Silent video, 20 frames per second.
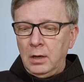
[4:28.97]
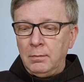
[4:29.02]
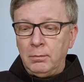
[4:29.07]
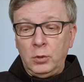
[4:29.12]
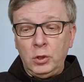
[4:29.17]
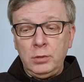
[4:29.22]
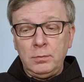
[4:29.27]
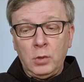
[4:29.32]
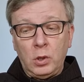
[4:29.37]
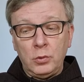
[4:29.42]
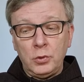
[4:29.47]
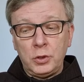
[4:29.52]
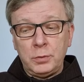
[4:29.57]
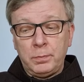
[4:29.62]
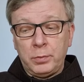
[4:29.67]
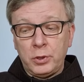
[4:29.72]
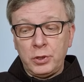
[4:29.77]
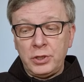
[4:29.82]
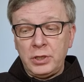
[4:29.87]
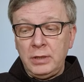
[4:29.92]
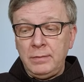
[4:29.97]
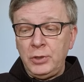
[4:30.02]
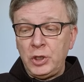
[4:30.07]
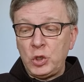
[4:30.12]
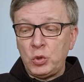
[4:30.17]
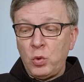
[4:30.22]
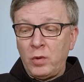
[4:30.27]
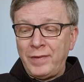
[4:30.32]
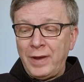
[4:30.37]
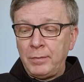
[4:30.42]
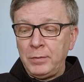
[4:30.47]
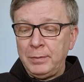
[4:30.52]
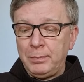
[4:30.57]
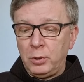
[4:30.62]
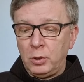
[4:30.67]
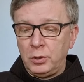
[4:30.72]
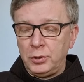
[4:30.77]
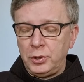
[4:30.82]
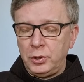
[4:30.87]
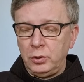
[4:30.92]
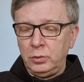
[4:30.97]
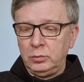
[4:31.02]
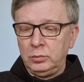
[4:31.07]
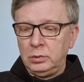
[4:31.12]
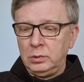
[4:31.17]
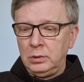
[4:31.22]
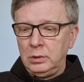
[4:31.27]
Mój mąż prostymi słowami prosił: